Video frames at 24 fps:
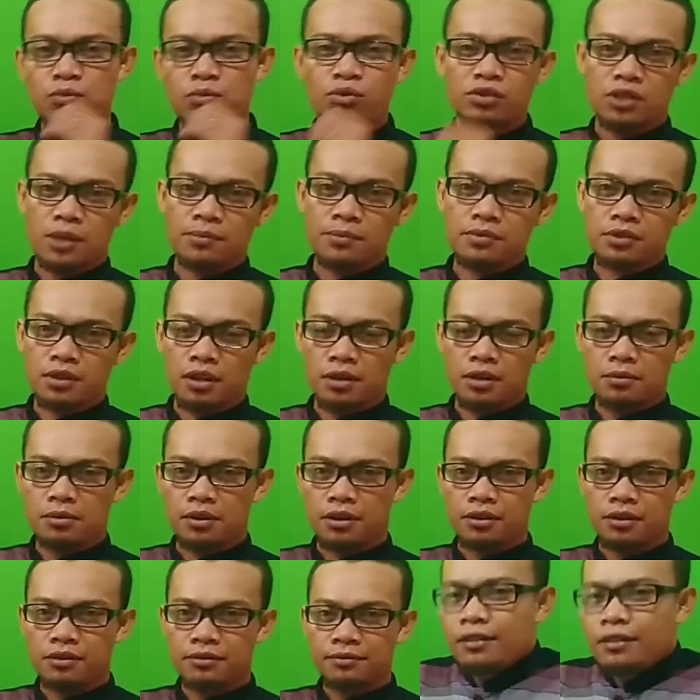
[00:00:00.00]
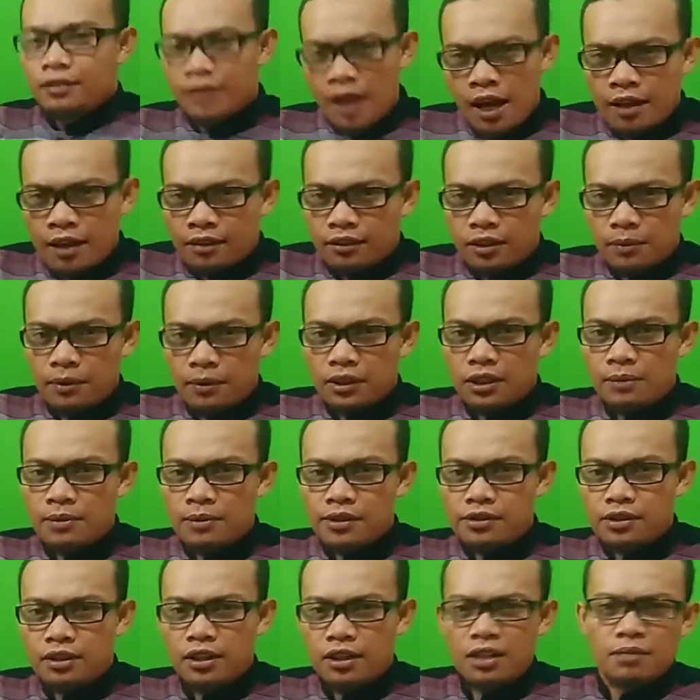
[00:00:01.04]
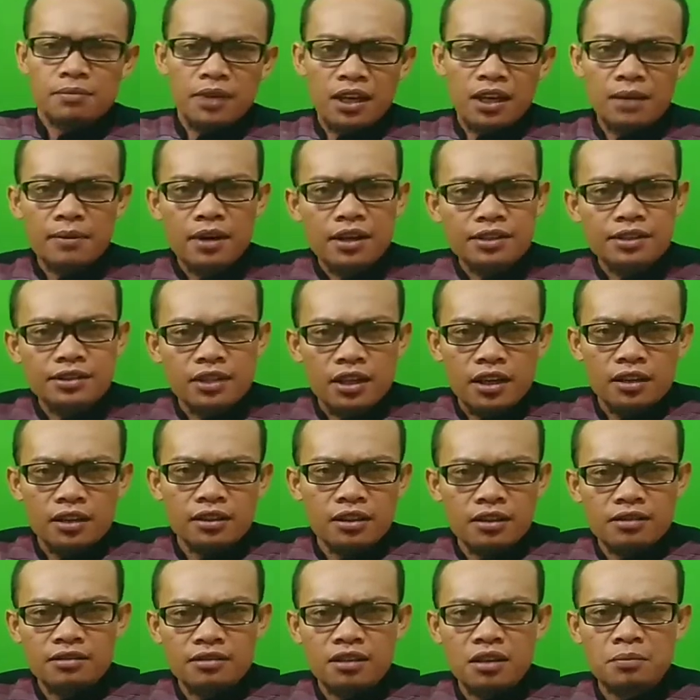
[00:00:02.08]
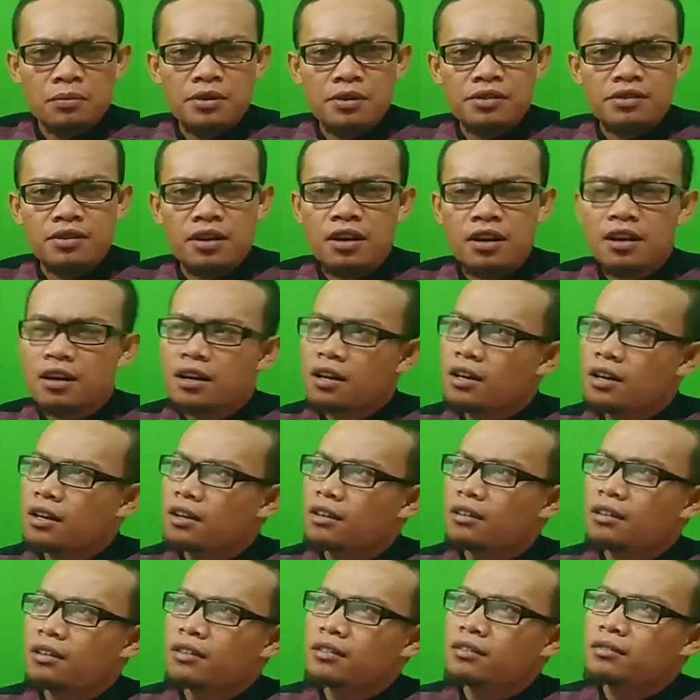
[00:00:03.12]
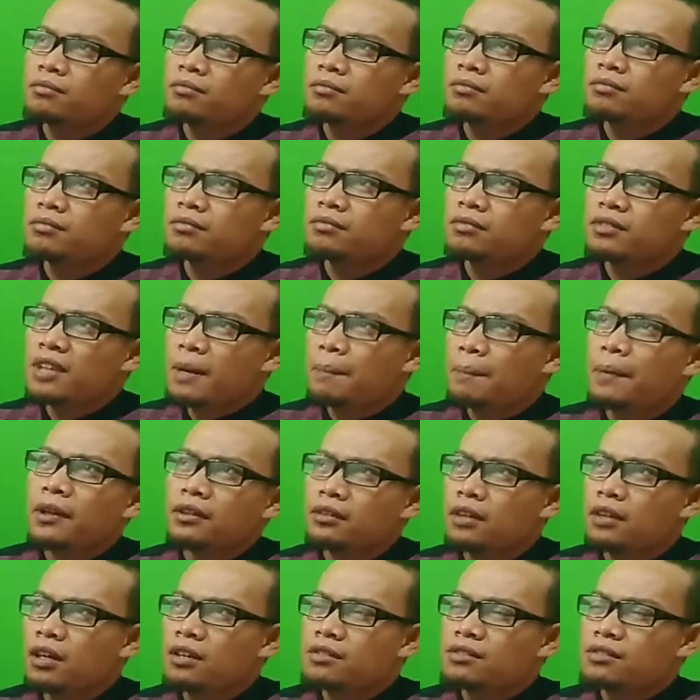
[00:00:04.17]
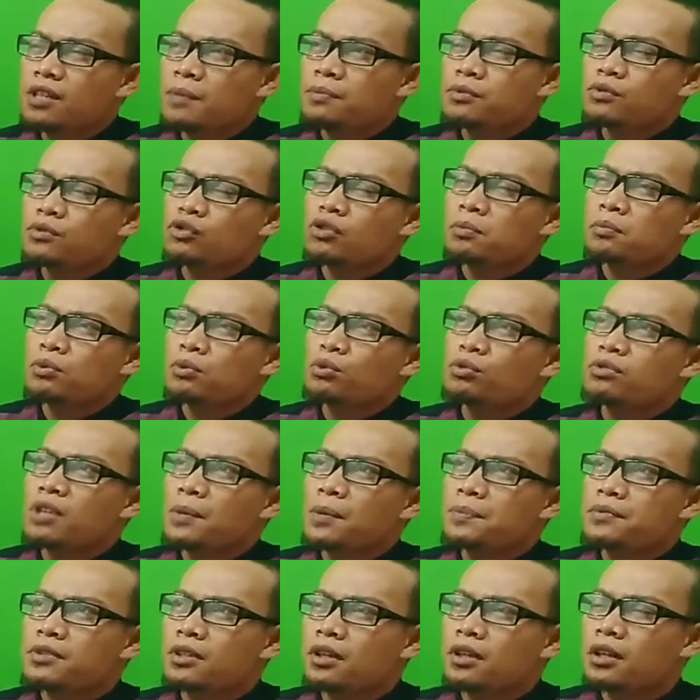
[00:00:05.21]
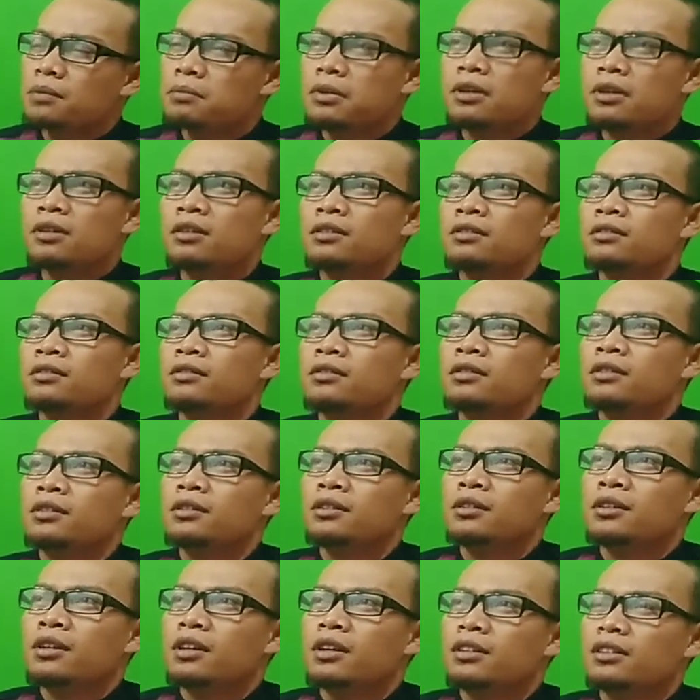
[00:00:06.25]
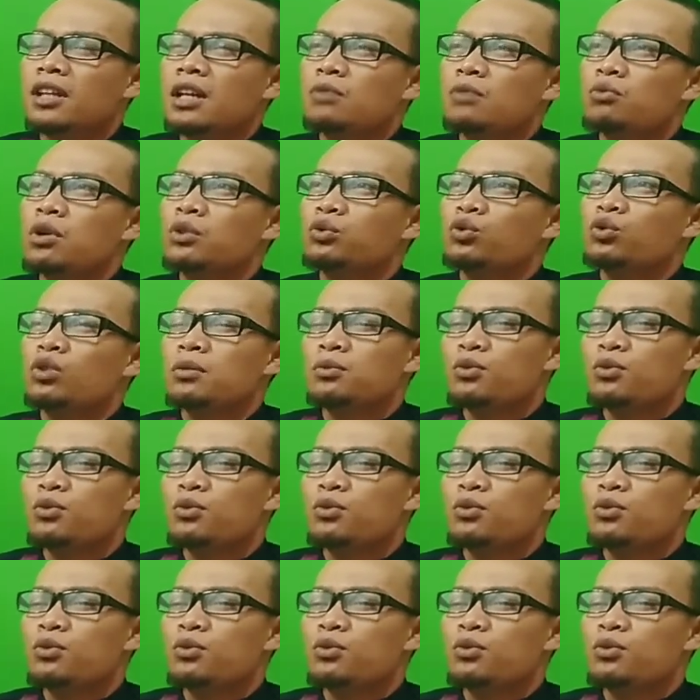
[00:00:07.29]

subscriber nah teman-teman sekalian bagaimana caranya saya bisa dapatkan 10 subscriber dalam waktu dua